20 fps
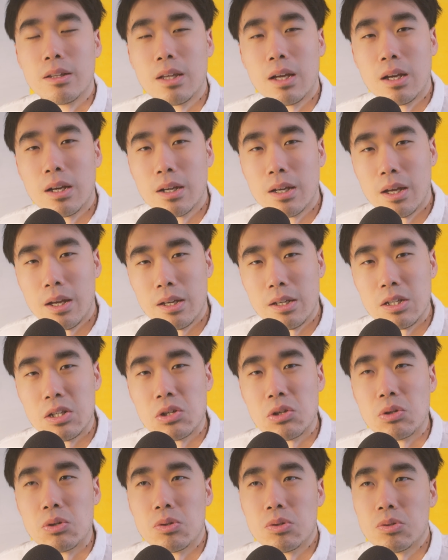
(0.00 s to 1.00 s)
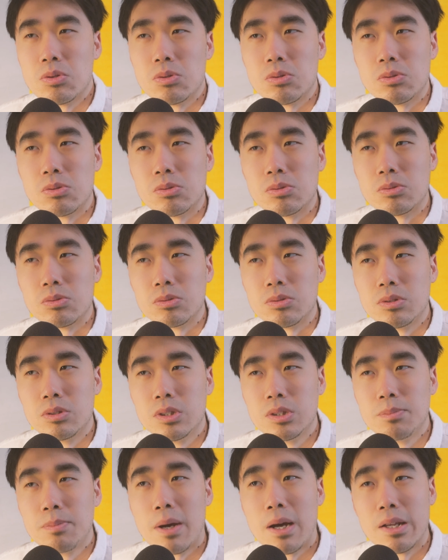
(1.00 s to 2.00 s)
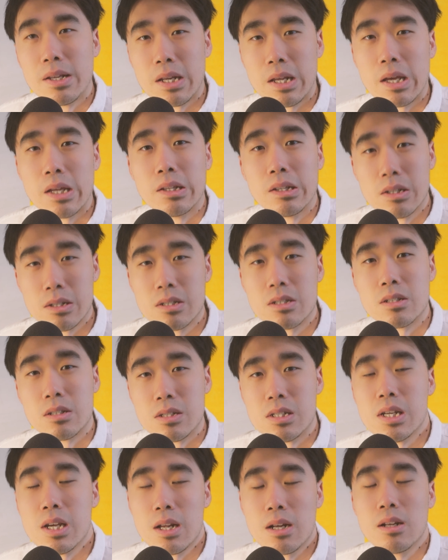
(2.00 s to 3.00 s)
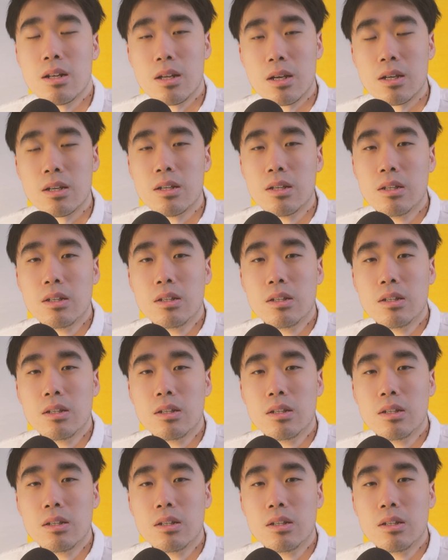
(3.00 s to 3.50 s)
大概有半年的时间了，